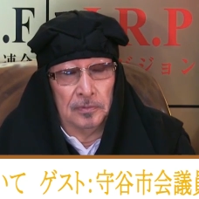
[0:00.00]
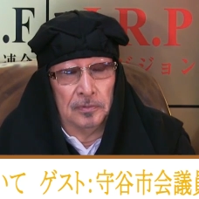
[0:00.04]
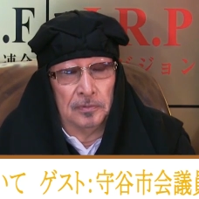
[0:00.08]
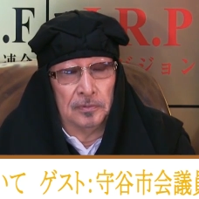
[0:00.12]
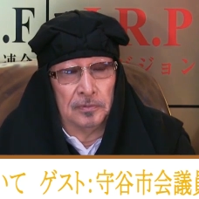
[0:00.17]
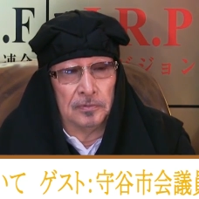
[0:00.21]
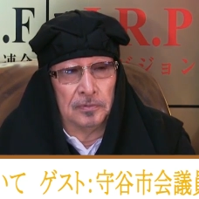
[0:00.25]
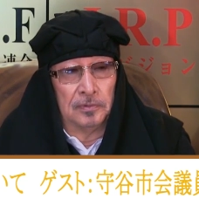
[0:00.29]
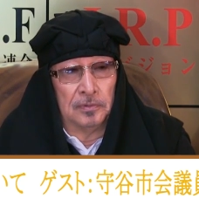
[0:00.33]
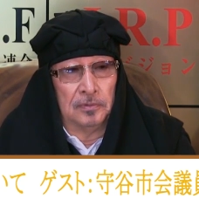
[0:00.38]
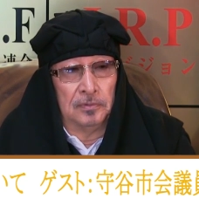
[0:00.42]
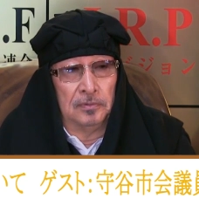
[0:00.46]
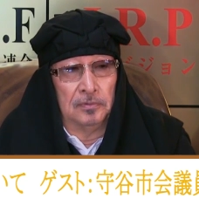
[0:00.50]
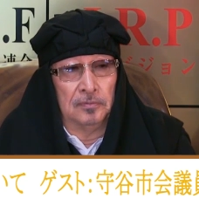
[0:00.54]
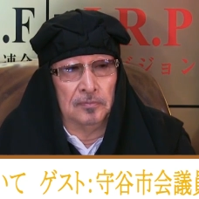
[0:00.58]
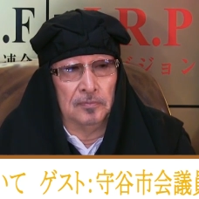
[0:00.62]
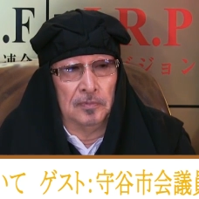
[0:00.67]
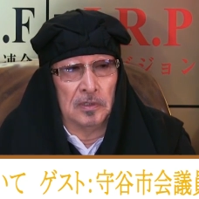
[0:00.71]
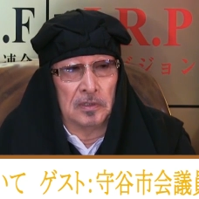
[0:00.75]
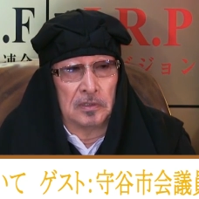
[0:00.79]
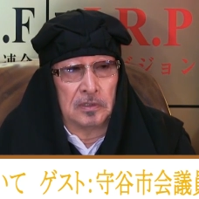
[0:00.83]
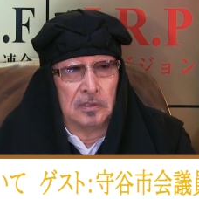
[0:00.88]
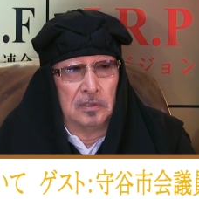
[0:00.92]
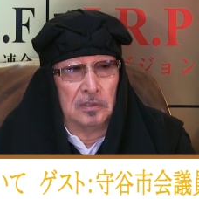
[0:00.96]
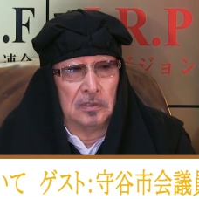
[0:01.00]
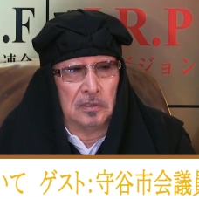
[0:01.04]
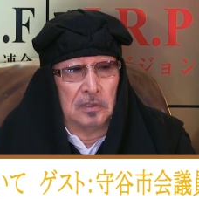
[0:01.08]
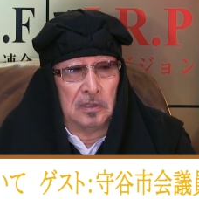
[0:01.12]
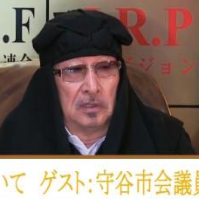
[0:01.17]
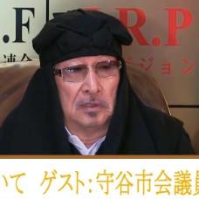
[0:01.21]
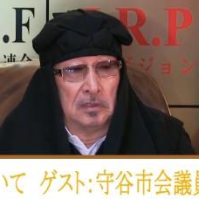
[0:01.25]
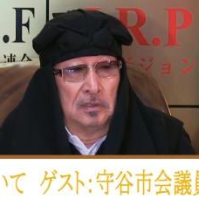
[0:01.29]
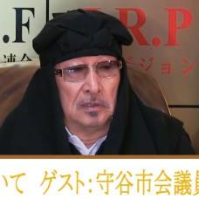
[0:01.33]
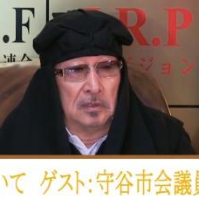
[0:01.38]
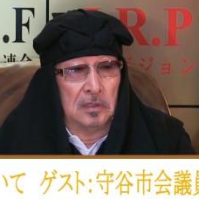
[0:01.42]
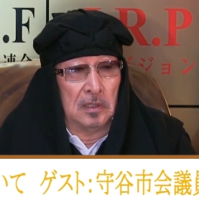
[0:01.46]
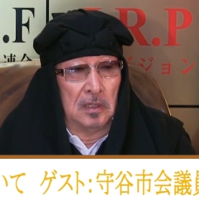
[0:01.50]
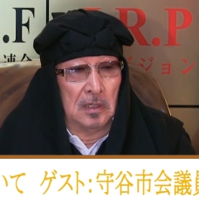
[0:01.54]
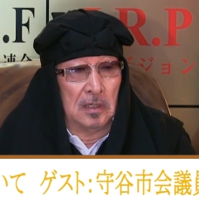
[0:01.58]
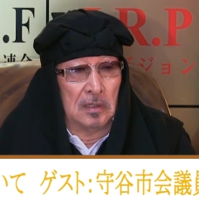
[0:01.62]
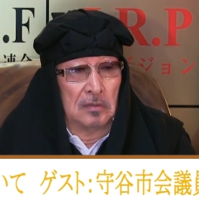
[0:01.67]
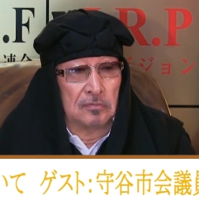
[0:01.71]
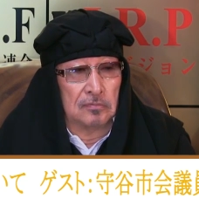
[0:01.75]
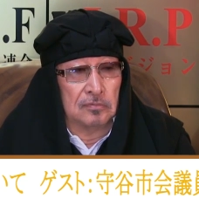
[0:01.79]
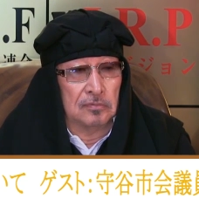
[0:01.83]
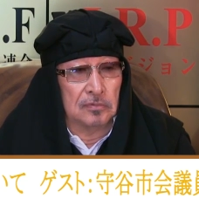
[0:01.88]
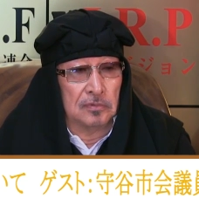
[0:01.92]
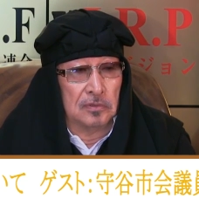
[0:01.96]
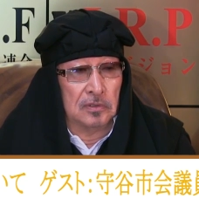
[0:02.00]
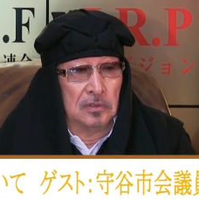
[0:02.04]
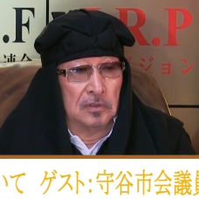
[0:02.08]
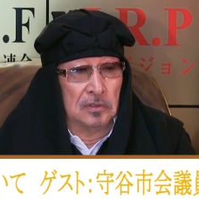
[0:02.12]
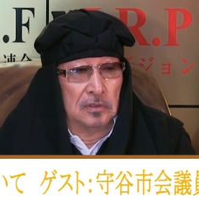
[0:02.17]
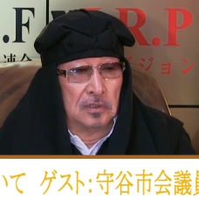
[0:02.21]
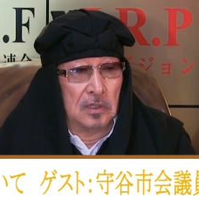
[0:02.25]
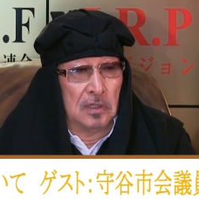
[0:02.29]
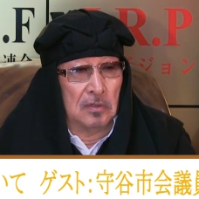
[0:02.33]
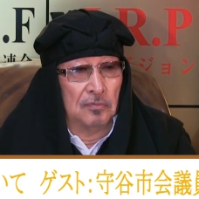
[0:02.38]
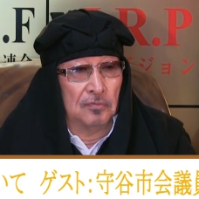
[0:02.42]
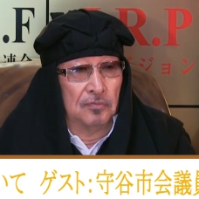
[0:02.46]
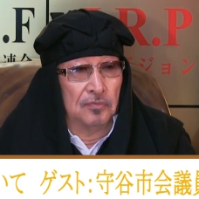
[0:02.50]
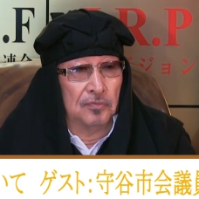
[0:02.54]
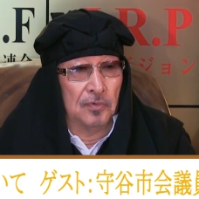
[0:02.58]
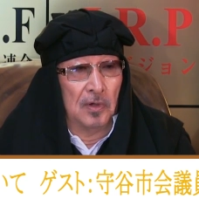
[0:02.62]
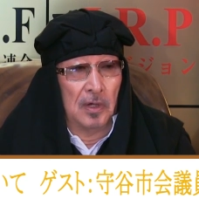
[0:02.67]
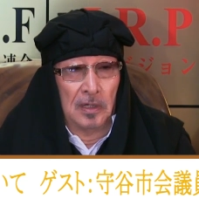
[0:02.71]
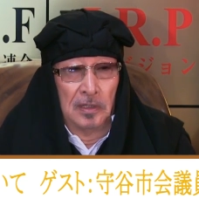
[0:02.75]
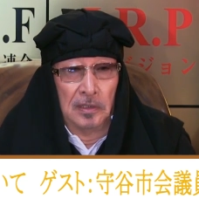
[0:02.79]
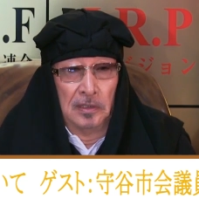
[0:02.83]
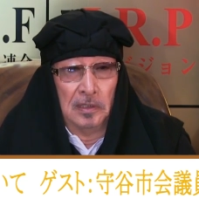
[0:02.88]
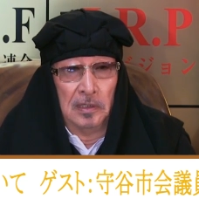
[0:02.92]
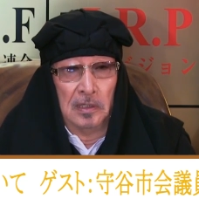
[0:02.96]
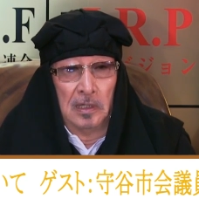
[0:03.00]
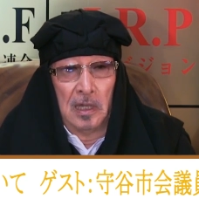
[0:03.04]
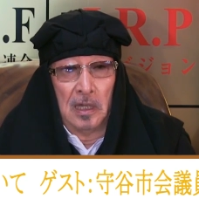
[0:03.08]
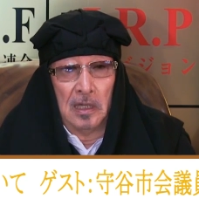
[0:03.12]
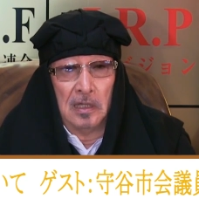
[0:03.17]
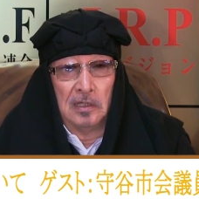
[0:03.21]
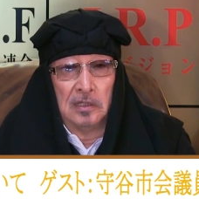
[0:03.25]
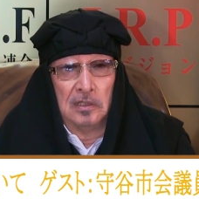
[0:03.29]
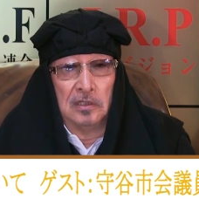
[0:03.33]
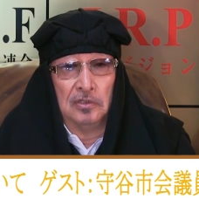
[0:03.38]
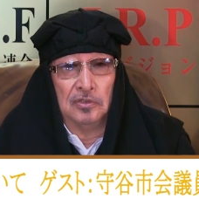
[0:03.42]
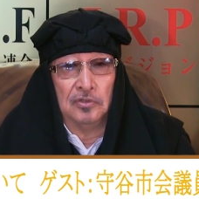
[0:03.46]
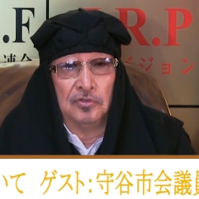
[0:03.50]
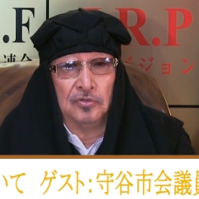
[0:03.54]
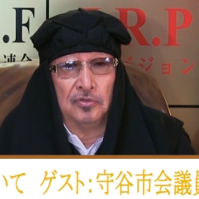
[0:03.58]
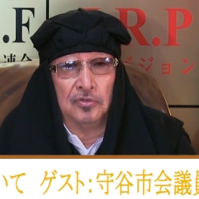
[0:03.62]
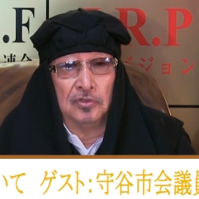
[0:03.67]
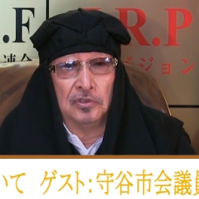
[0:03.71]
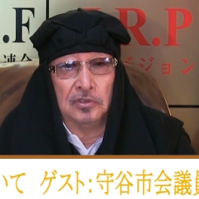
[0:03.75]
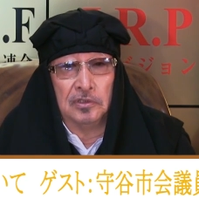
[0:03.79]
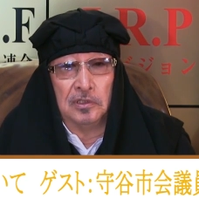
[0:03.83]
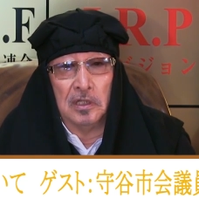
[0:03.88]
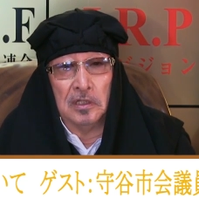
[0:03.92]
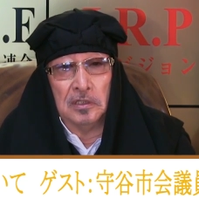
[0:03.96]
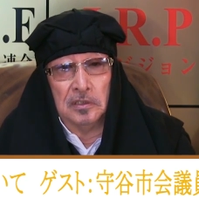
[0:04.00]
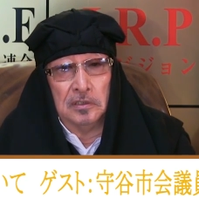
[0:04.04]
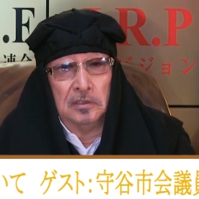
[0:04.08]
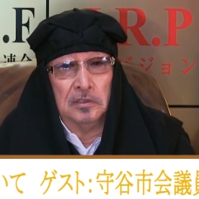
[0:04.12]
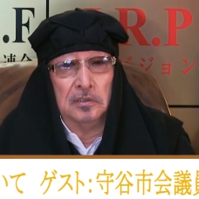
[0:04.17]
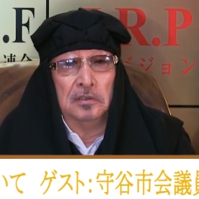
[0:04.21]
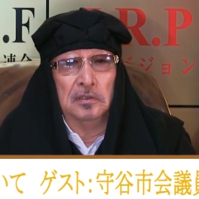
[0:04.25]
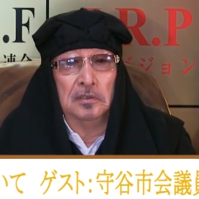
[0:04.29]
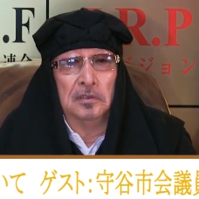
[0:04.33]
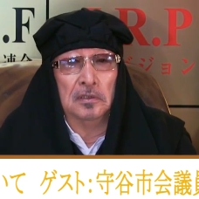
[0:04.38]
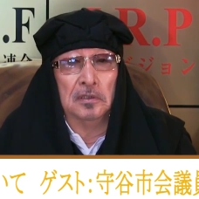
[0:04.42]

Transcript: そういう金権堕落、金権腐敗、拝金主義政治、